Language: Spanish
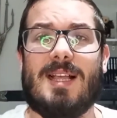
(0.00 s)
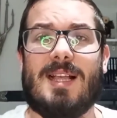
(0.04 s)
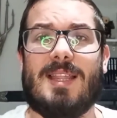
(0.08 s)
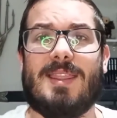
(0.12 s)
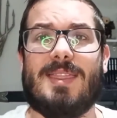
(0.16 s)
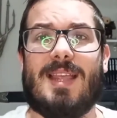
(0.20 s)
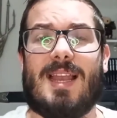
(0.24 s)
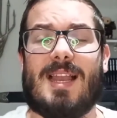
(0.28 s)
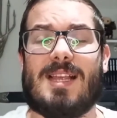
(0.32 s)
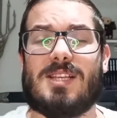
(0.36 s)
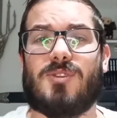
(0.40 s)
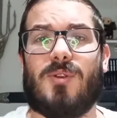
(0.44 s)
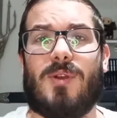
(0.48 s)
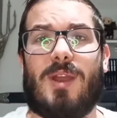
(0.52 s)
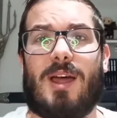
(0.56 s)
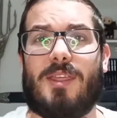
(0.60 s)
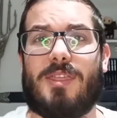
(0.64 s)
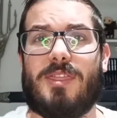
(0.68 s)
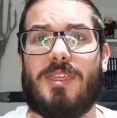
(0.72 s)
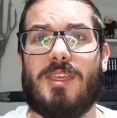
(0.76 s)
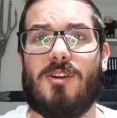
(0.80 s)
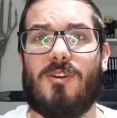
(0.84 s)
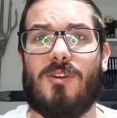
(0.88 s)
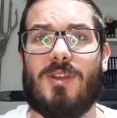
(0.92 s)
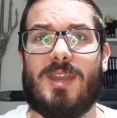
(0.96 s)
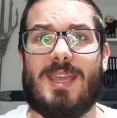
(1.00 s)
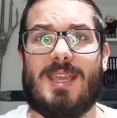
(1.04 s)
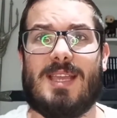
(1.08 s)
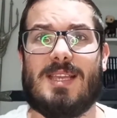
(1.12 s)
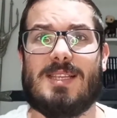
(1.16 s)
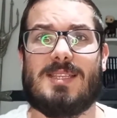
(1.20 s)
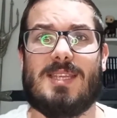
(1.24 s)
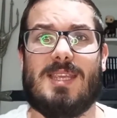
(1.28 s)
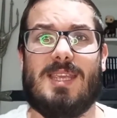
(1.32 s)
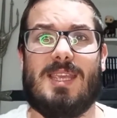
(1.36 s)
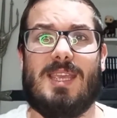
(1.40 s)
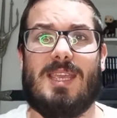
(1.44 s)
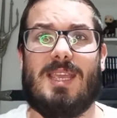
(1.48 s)
de las
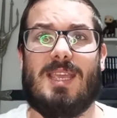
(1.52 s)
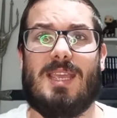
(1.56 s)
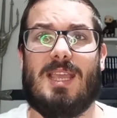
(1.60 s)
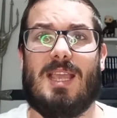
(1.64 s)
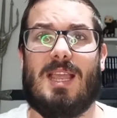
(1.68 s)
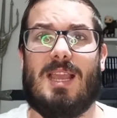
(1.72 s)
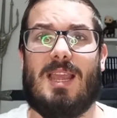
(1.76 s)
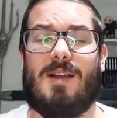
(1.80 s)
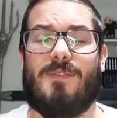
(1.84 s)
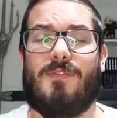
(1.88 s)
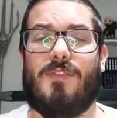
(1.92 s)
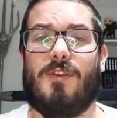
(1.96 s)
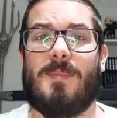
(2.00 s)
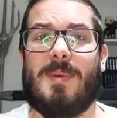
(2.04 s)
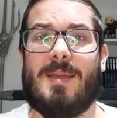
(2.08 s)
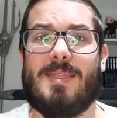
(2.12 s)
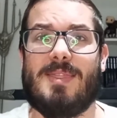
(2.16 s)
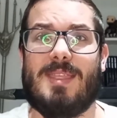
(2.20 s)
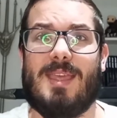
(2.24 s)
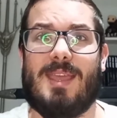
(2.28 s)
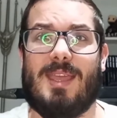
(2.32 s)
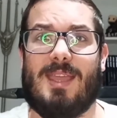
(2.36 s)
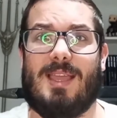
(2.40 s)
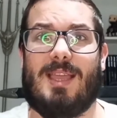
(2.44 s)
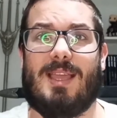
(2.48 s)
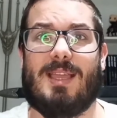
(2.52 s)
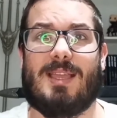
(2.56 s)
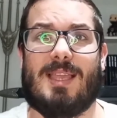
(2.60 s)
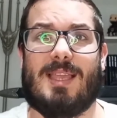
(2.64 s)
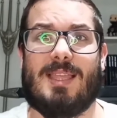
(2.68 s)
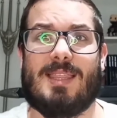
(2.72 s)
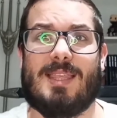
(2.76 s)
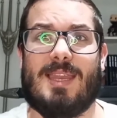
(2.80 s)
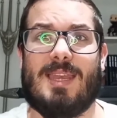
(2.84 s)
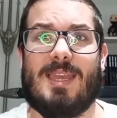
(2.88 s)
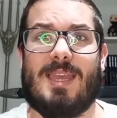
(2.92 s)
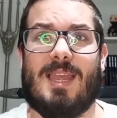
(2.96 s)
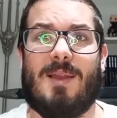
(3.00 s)
oraciones y la forma en que
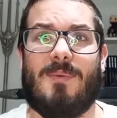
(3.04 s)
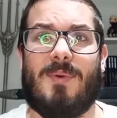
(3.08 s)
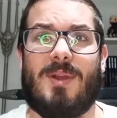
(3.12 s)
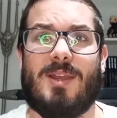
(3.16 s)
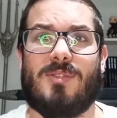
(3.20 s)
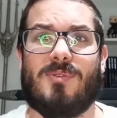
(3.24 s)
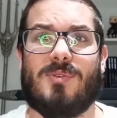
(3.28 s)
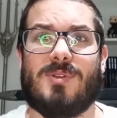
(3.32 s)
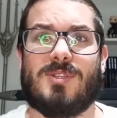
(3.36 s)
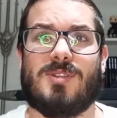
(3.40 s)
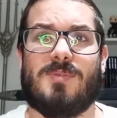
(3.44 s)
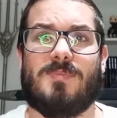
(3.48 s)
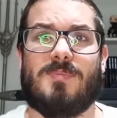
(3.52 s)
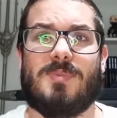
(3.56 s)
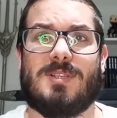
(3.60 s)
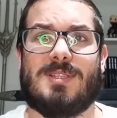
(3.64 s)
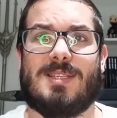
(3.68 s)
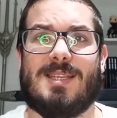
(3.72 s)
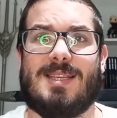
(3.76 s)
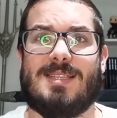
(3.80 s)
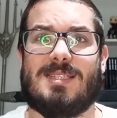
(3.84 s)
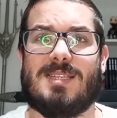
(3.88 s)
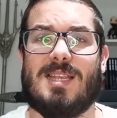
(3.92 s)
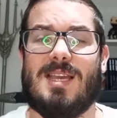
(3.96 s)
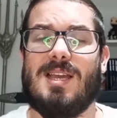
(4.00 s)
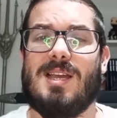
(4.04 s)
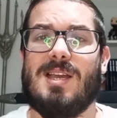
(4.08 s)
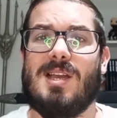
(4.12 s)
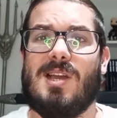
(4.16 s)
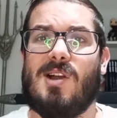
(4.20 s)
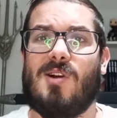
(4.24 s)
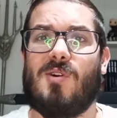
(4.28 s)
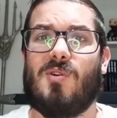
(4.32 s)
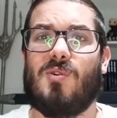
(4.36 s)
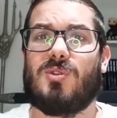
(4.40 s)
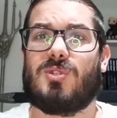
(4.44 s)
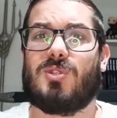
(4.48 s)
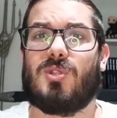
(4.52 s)
tienen hablar y todo eso pues es
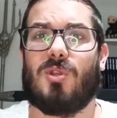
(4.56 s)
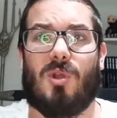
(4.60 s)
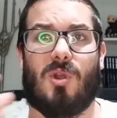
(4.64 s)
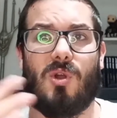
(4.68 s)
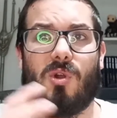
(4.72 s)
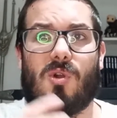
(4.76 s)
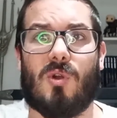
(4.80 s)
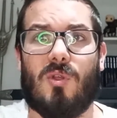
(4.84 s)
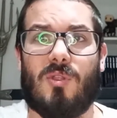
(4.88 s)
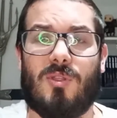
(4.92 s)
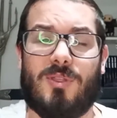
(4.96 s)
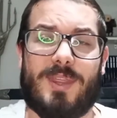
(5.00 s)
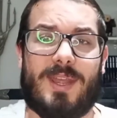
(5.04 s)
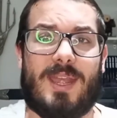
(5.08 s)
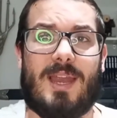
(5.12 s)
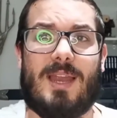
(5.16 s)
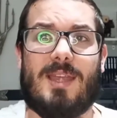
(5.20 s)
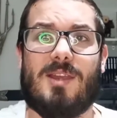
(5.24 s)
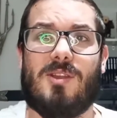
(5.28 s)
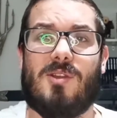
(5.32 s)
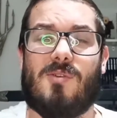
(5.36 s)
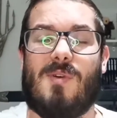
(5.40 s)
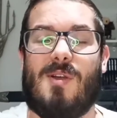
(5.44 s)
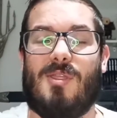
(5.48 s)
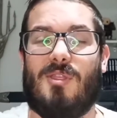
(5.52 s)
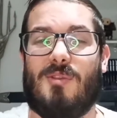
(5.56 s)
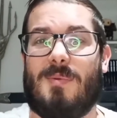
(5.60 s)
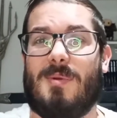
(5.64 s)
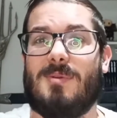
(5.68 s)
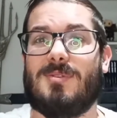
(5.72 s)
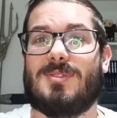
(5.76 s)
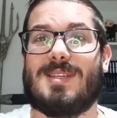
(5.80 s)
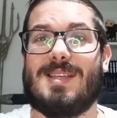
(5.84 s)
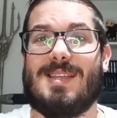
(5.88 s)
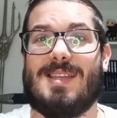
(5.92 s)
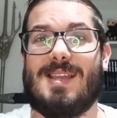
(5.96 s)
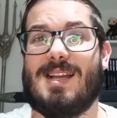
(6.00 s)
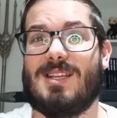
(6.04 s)
justo lo contrario, cuando vemos
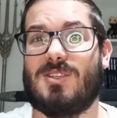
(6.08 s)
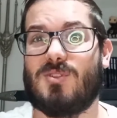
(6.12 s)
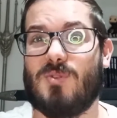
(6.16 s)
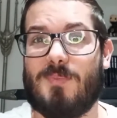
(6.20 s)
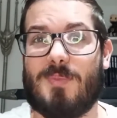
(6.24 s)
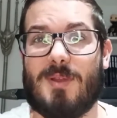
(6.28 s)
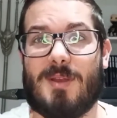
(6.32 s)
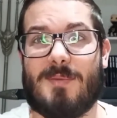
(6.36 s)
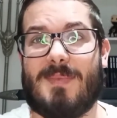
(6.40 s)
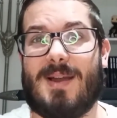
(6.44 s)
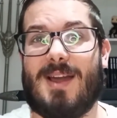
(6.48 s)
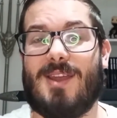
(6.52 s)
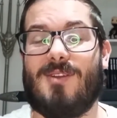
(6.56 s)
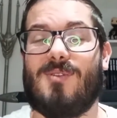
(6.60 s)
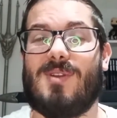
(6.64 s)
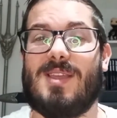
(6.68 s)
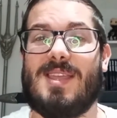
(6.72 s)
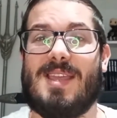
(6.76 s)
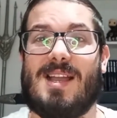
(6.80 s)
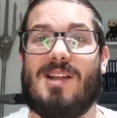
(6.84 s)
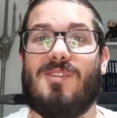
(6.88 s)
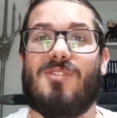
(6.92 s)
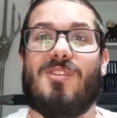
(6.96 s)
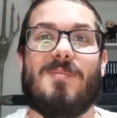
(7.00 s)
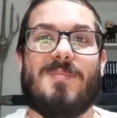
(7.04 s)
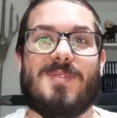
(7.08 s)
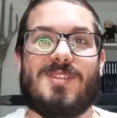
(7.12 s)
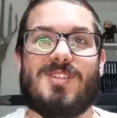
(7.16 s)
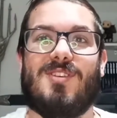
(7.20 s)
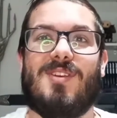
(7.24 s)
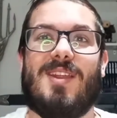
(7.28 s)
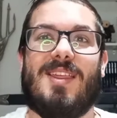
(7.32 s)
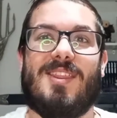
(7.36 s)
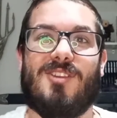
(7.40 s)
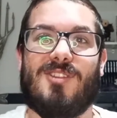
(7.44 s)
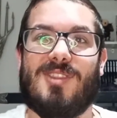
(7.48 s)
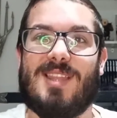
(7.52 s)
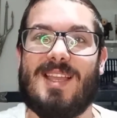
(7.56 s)
que llega Superman o que llega otra
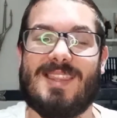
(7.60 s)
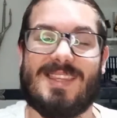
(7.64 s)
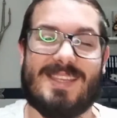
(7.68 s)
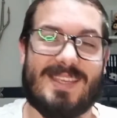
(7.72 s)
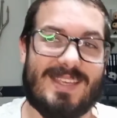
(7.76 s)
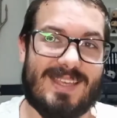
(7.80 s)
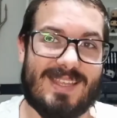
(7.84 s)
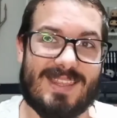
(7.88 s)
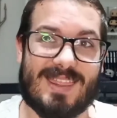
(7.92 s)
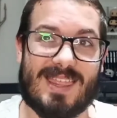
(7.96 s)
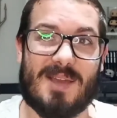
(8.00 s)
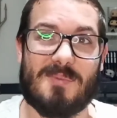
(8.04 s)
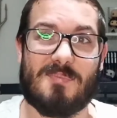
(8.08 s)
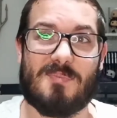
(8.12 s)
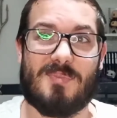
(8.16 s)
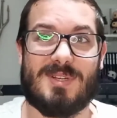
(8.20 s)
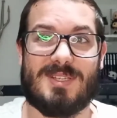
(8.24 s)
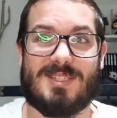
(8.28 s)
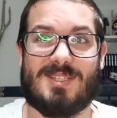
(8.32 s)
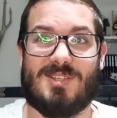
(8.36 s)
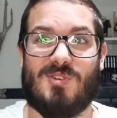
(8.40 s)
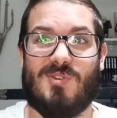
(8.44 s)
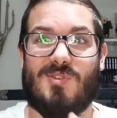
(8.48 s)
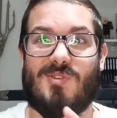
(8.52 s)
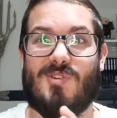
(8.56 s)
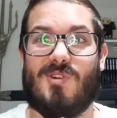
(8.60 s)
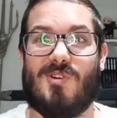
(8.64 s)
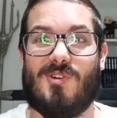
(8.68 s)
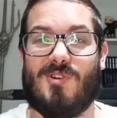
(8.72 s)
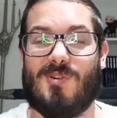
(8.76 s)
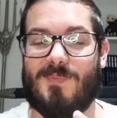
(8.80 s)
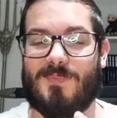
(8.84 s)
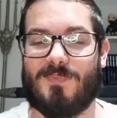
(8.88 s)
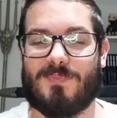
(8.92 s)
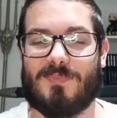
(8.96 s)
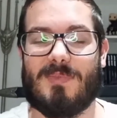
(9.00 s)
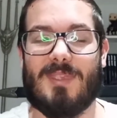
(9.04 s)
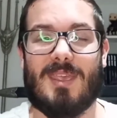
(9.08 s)
persona de otra tierra, pues
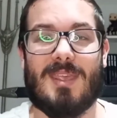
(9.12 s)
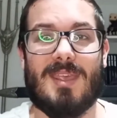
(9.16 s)
no,